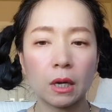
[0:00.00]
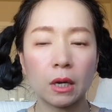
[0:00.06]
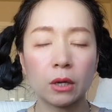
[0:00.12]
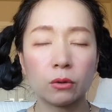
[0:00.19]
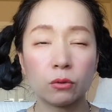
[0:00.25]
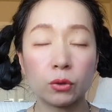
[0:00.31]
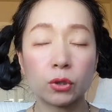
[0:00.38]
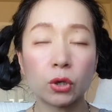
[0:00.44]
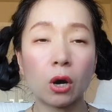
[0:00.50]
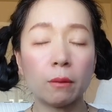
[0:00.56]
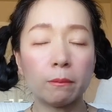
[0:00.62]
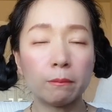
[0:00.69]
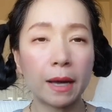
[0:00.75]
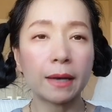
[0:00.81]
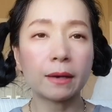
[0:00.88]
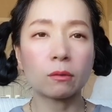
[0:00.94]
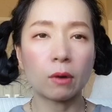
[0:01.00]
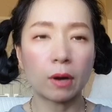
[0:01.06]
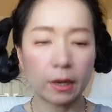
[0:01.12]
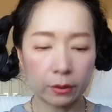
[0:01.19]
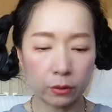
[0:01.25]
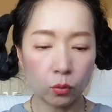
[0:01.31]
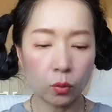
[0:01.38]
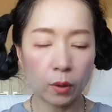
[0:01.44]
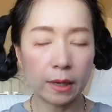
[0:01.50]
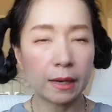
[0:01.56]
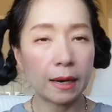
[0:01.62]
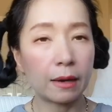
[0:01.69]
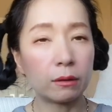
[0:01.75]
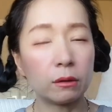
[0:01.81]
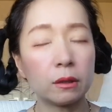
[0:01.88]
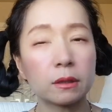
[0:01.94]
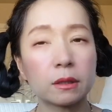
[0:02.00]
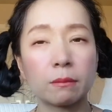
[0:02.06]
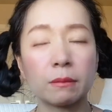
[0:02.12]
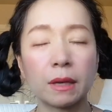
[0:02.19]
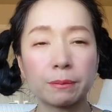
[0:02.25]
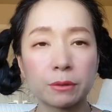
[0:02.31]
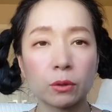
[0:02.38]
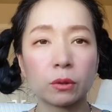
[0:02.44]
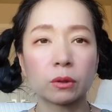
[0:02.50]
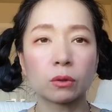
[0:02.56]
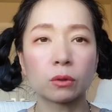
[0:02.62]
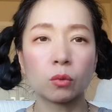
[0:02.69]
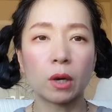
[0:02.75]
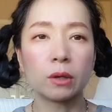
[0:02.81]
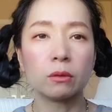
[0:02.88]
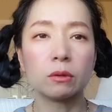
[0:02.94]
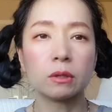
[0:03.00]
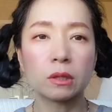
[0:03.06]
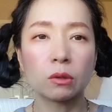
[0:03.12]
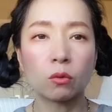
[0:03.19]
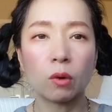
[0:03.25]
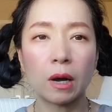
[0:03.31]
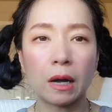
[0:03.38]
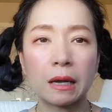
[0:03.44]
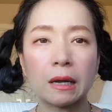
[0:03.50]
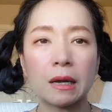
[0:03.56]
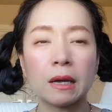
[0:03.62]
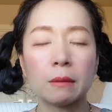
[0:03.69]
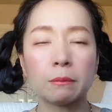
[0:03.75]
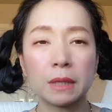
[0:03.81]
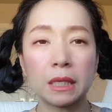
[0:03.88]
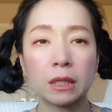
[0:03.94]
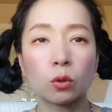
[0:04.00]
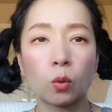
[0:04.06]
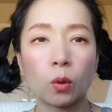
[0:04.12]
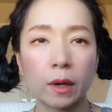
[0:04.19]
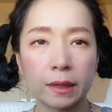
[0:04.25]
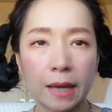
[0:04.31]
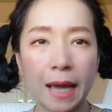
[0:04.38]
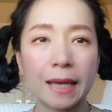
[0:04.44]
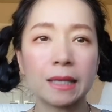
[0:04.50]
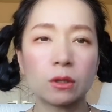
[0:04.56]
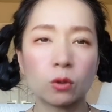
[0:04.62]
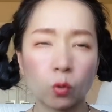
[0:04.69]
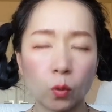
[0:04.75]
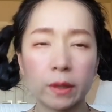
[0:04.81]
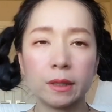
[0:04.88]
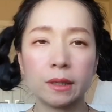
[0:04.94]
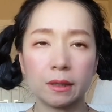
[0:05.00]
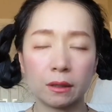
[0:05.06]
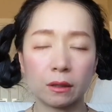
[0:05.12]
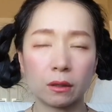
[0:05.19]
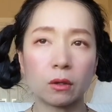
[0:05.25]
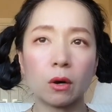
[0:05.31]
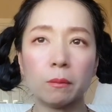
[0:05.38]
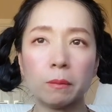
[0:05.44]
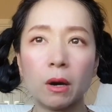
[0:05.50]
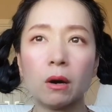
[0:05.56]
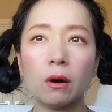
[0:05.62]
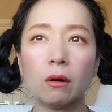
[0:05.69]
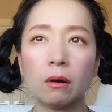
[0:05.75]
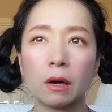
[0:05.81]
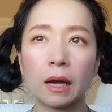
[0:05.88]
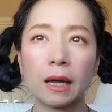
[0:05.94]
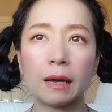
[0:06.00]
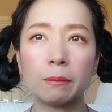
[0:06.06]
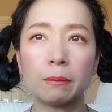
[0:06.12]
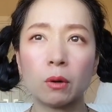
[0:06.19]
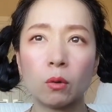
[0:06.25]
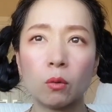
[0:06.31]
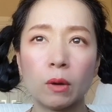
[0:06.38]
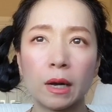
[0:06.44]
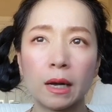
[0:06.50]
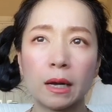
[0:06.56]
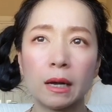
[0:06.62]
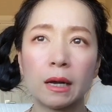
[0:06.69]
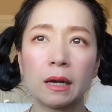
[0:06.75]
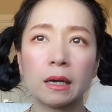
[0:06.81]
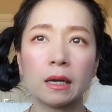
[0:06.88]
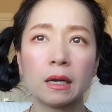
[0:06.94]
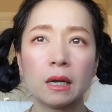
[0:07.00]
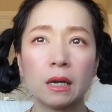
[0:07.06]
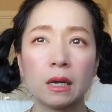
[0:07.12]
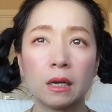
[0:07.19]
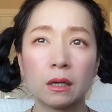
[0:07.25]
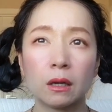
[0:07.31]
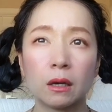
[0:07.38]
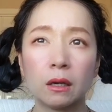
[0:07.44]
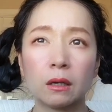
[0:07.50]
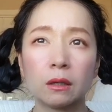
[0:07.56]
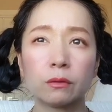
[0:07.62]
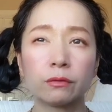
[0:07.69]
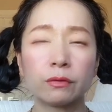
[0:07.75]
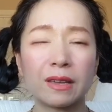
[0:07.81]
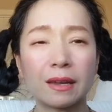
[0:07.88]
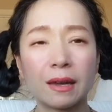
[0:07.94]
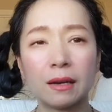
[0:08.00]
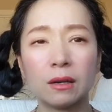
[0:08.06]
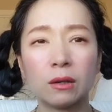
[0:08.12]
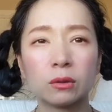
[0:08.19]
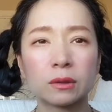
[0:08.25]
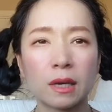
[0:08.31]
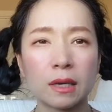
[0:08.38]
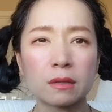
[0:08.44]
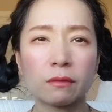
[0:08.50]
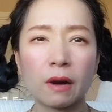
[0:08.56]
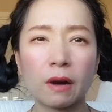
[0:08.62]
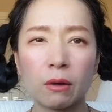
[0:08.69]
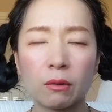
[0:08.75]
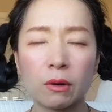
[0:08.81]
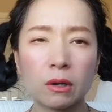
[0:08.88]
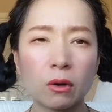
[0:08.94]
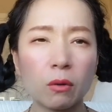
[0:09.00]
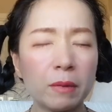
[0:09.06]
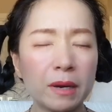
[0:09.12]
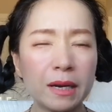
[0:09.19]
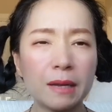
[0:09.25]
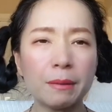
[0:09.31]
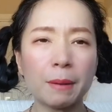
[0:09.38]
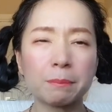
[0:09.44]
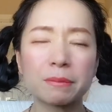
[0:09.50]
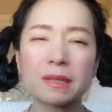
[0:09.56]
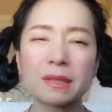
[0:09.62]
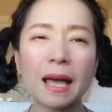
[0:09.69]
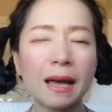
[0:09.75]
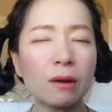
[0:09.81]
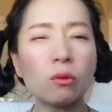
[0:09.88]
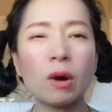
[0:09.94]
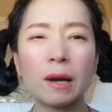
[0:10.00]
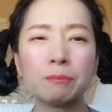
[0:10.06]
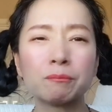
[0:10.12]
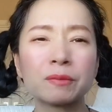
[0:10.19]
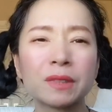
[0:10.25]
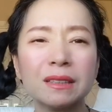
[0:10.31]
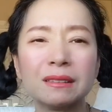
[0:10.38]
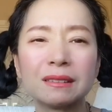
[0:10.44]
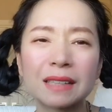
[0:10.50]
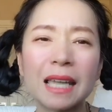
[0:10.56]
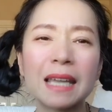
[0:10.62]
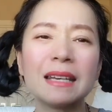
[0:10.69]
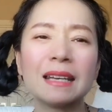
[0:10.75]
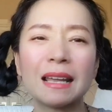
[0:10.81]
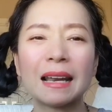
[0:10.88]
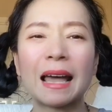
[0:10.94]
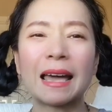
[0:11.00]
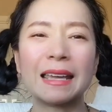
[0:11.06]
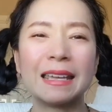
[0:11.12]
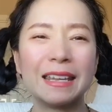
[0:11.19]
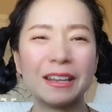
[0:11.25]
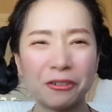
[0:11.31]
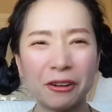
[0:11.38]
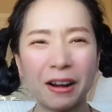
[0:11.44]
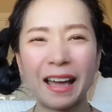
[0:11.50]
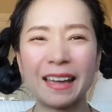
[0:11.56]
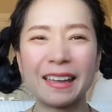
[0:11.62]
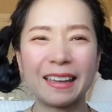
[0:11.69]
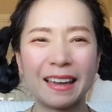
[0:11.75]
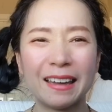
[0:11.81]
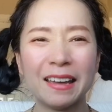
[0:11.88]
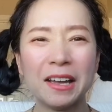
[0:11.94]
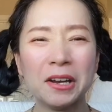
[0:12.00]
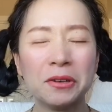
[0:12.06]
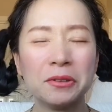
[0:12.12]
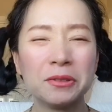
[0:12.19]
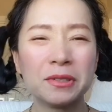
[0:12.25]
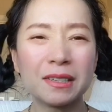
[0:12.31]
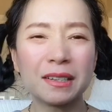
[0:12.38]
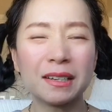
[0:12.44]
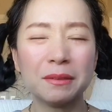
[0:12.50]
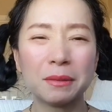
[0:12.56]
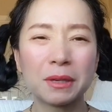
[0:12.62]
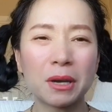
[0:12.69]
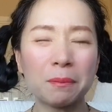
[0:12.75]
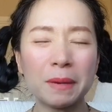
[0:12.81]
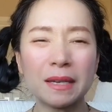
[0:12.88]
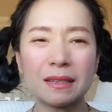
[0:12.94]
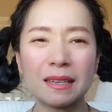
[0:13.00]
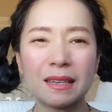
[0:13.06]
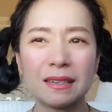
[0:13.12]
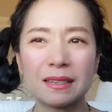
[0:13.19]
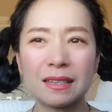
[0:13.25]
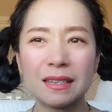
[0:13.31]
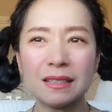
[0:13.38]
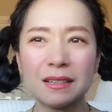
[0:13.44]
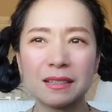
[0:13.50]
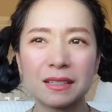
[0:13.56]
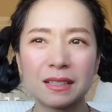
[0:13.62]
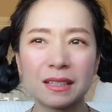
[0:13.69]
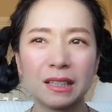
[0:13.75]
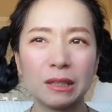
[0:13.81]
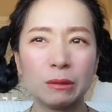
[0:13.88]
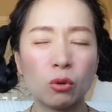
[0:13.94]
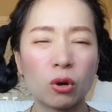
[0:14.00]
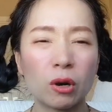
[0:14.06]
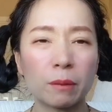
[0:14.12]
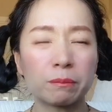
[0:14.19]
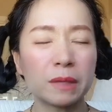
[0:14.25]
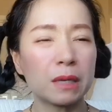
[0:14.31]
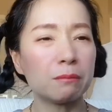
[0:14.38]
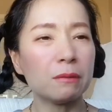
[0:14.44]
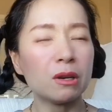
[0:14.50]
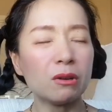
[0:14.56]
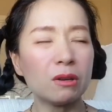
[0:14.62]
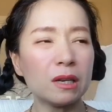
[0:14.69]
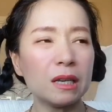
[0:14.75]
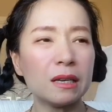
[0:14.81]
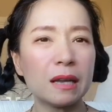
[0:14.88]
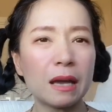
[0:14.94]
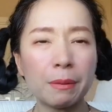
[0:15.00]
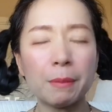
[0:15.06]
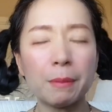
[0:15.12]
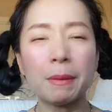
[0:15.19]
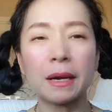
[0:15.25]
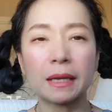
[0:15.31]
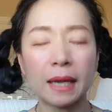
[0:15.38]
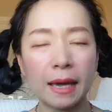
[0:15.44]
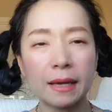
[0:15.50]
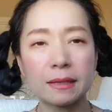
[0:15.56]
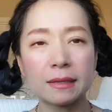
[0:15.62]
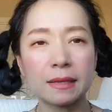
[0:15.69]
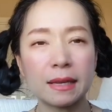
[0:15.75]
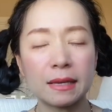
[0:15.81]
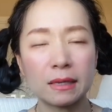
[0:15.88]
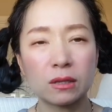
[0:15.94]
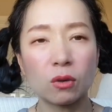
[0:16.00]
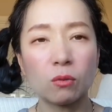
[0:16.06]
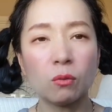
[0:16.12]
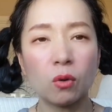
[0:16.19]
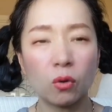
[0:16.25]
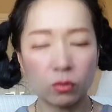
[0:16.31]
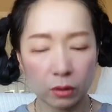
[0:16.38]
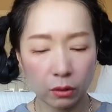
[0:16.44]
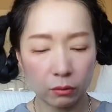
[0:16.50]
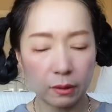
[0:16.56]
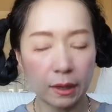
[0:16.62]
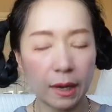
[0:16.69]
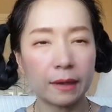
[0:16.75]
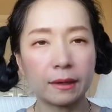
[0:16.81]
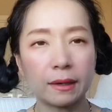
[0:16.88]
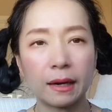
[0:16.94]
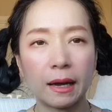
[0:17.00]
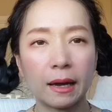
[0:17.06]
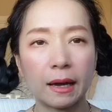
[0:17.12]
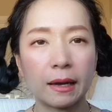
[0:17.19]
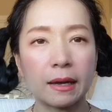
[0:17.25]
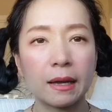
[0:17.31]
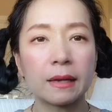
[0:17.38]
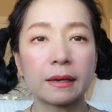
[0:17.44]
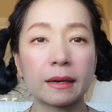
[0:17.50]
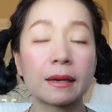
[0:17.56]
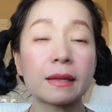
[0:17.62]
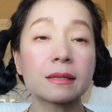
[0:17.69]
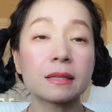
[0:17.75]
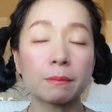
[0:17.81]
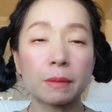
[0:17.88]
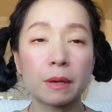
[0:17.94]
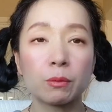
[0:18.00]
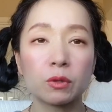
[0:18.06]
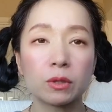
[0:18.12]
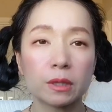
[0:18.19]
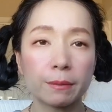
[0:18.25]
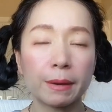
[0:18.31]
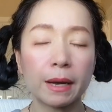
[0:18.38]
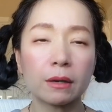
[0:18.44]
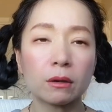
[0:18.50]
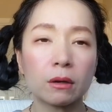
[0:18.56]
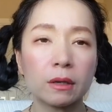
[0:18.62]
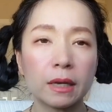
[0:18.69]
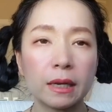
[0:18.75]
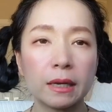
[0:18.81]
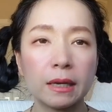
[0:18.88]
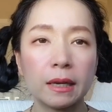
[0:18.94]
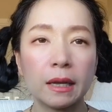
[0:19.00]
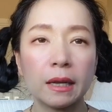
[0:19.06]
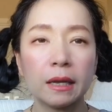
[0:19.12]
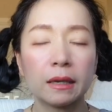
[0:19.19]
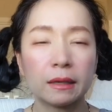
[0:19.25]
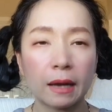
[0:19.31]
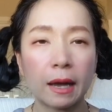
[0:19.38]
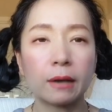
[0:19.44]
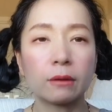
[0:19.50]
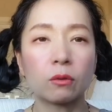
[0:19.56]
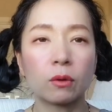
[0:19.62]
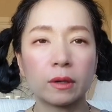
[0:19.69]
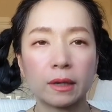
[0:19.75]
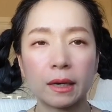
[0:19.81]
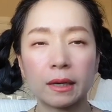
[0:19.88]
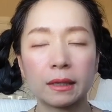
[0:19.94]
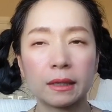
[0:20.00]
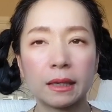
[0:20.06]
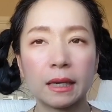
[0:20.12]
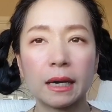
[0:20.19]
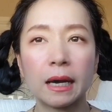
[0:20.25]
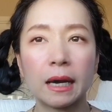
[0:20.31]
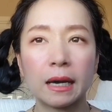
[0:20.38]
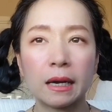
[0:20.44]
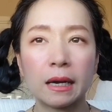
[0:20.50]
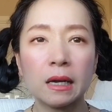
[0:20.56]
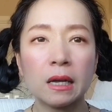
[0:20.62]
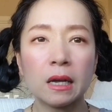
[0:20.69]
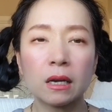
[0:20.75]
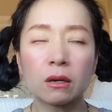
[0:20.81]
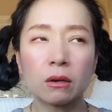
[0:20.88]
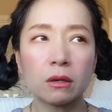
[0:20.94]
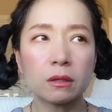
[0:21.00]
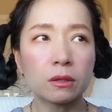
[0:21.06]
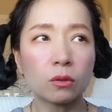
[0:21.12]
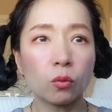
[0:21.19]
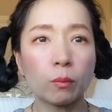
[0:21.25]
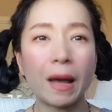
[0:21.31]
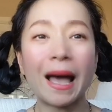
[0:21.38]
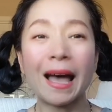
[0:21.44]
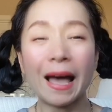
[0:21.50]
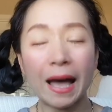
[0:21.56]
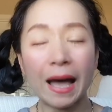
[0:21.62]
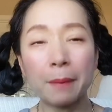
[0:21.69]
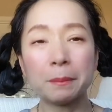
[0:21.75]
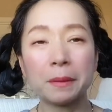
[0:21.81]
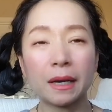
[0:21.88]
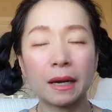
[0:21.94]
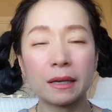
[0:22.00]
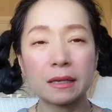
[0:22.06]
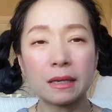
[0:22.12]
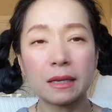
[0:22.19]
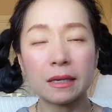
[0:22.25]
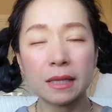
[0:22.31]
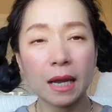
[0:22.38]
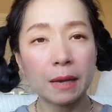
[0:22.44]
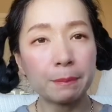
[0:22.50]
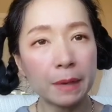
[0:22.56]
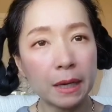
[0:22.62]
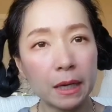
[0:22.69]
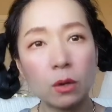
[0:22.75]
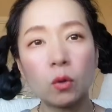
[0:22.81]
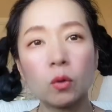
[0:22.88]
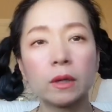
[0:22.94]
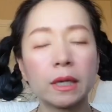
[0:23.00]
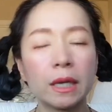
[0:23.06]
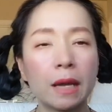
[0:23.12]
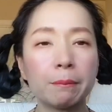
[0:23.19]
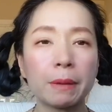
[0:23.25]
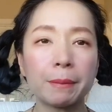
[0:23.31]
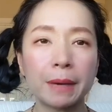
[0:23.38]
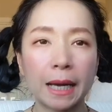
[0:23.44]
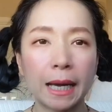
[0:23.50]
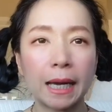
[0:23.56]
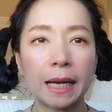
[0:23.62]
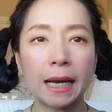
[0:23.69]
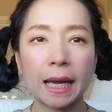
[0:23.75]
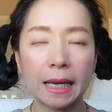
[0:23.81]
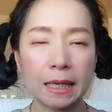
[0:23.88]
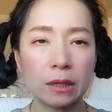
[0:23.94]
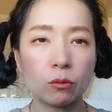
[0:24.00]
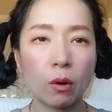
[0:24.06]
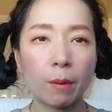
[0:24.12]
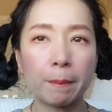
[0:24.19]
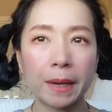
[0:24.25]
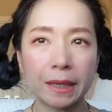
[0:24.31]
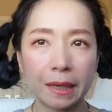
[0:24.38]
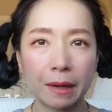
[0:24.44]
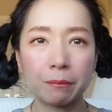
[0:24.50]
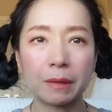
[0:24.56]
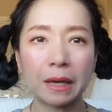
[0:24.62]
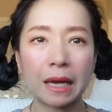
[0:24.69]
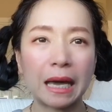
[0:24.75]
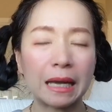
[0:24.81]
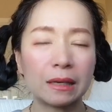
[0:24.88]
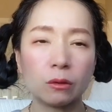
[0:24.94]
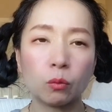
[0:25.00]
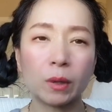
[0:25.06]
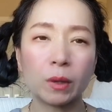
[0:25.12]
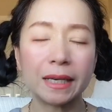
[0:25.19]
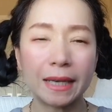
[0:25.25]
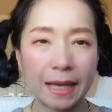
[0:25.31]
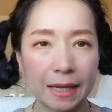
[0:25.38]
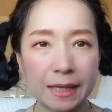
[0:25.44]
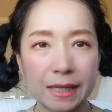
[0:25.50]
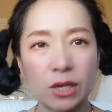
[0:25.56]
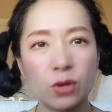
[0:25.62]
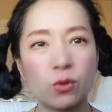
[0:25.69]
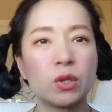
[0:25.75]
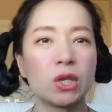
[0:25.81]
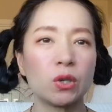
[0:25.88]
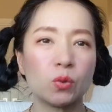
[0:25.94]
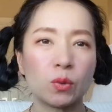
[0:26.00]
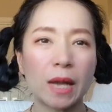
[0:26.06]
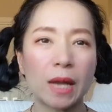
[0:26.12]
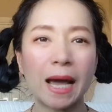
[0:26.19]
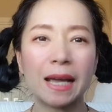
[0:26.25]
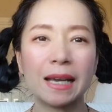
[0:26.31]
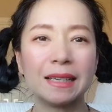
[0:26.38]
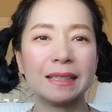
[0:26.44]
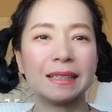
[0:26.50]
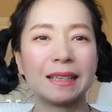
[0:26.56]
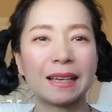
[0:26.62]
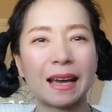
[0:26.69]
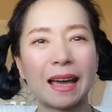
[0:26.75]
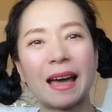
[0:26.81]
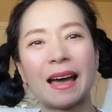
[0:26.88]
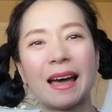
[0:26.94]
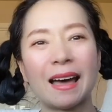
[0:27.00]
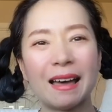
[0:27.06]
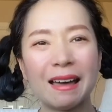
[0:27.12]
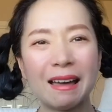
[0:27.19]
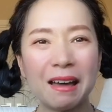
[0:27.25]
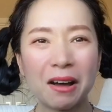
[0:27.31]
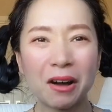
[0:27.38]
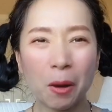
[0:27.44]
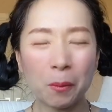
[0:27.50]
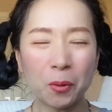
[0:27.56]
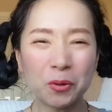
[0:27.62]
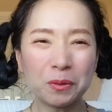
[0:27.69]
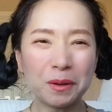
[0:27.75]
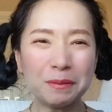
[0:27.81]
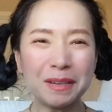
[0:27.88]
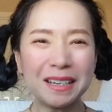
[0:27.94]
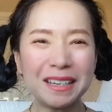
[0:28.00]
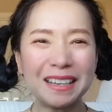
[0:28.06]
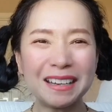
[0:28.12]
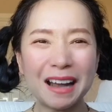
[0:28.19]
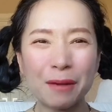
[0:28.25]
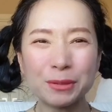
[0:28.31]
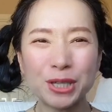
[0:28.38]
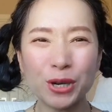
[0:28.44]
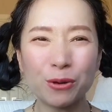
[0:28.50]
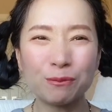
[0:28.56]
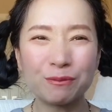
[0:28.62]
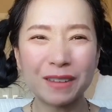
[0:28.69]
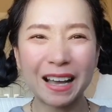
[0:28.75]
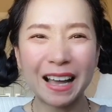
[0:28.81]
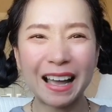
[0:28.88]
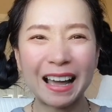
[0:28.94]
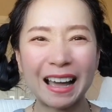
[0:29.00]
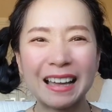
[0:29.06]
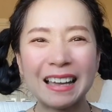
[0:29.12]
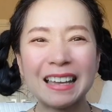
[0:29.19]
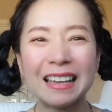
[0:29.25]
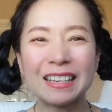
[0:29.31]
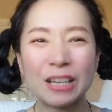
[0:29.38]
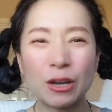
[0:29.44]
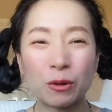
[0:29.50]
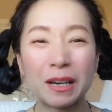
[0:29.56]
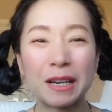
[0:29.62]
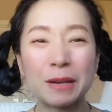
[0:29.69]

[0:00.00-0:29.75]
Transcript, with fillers: นุ้ยชอบมากกว่าด้วยแล้วสำหรับส่วนตัวนุ้ยรู้สึกว่ามีตัวใดตัวหนึ่งก็พอค่ะเพราะว่าเอ่อ Fig and Lotus Flower ก็ไม่ได้แบบสร้างความตื่นเต้นอะไรเท่าไหร่อ่ะรู้สึกเออมันก็เป็นกลิ่นที่เฉยๆบวกกับติดไม่ค่อยดีได้ประมาณแค่สี่ชั่วโมงเท่านั้นนะคะแต่ถ้าสเปรย์บนเสื้อผ้าก็ได้นานกว่านั้นนะคะก็สุภาพนะคะที่จะใช้ไปโรงเรียนไปมหาลัยหรือว่าไปทำงานหรือวันเดทชิลๆได้เลยค่ะขอบคุณเพื่อนๆที่รับชมค่ะเดี๋ยวคลิป